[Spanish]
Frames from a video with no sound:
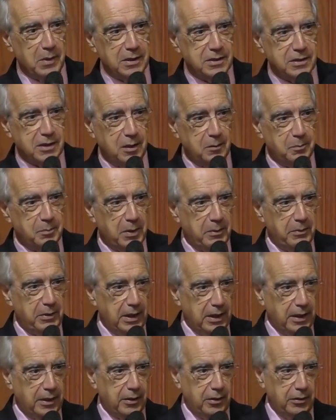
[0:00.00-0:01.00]
más que el
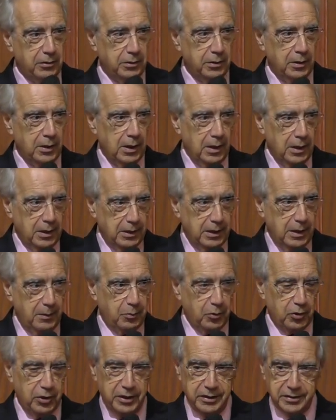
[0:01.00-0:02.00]
privilegio
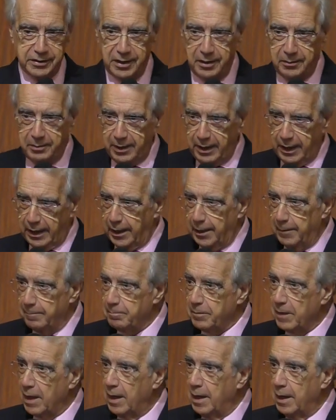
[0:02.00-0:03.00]
de poder servirle.